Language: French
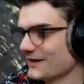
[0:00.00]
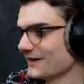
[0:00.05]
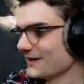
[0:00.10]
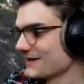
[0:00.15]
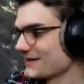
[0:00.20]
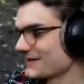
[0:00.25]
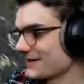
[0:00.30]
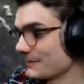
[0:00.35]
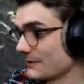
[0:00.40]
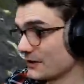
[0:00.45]

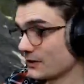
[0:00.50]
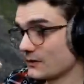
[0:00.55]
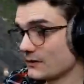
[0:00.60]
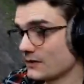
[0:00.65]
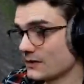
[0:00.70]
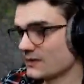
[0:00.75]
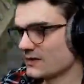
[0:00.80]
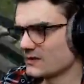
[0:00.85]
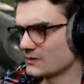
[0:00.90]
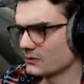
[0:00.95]
sa
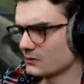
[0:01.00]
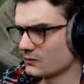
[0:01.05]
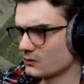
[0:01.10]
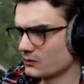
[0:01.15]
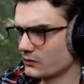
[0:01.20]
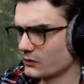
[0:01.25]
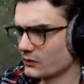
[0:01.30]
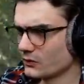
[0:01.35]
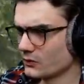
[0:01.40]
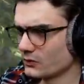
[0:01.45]
baïonnette et son
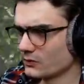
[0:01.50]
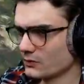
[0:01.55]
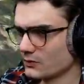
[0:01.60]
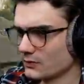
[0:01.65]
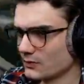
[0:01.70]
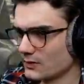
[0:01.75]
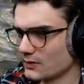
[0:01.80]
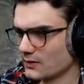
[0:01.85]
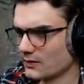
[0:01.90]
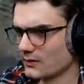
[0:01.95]
couteau.
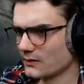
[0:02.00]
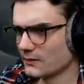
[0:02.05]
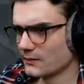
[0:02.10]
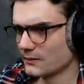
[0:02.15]
Hein.